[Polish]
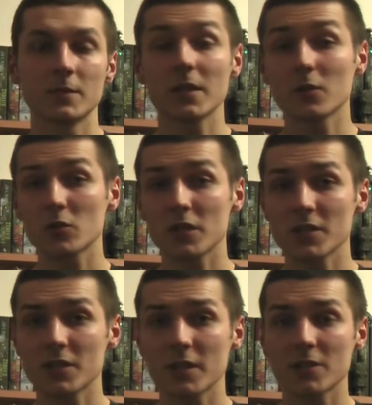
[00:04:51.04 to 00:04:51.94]

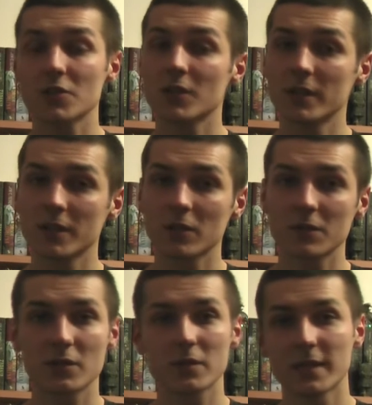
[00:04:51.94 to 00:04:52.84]
Jednocześnie
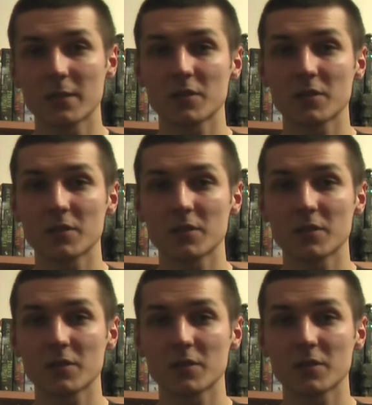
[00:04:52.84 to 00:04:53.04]
czytelnikowi zostaje